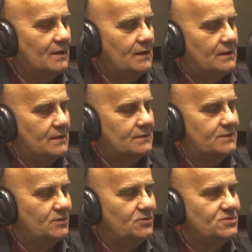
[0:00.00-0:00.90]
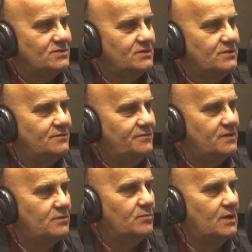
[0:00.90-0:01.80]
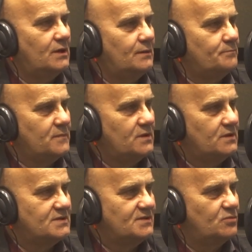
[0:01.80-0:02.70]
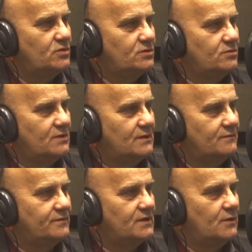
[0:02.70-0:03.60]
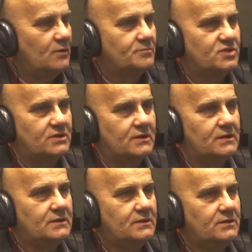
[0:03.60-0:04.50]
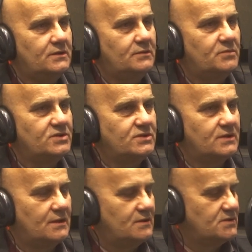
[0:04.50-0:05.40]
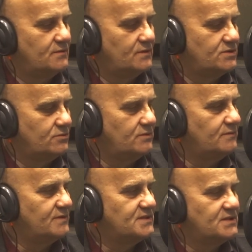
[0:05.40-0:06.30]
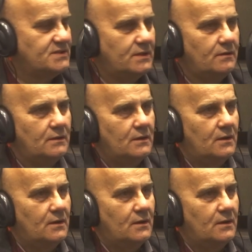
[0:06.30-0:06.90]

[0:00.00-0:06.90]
A to już y, firma y, Zibut, która wygrała przetarg i będzie realizować tę inwestycję.